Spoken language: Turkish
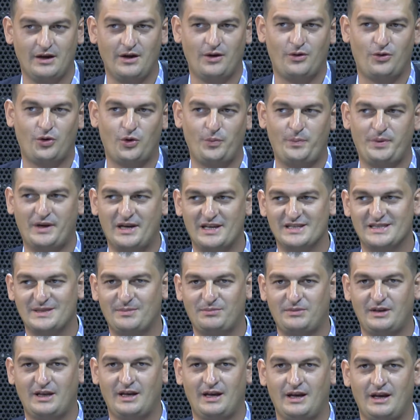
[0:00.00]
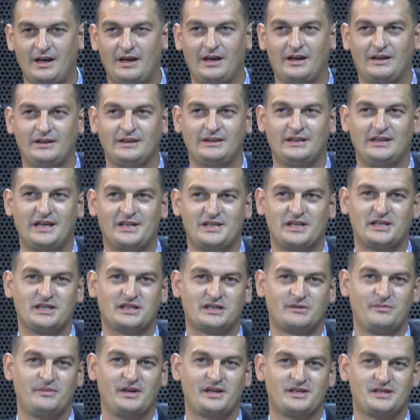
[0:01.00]
O prensipte
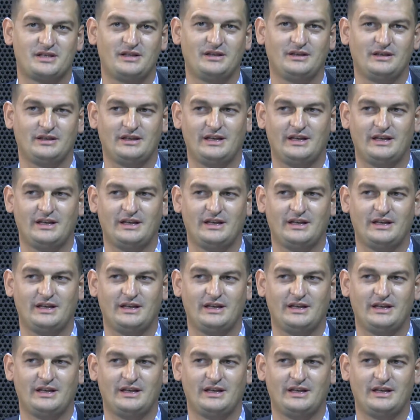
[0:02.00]
gerçekleştirmek için